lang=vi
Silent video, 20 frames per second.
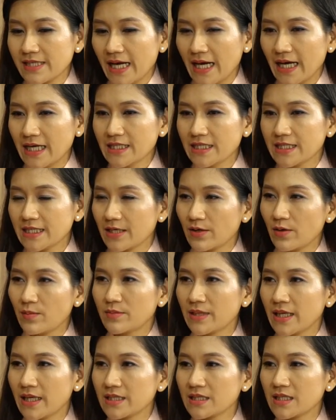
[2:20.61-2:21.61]
giả thì ngày
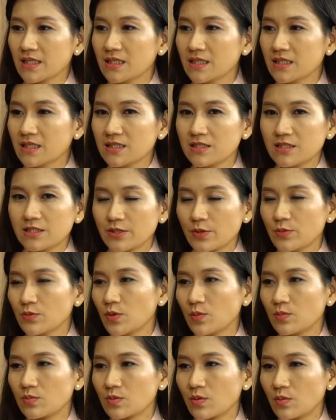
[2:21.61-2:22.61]
hôm nay cái người tiêu dùng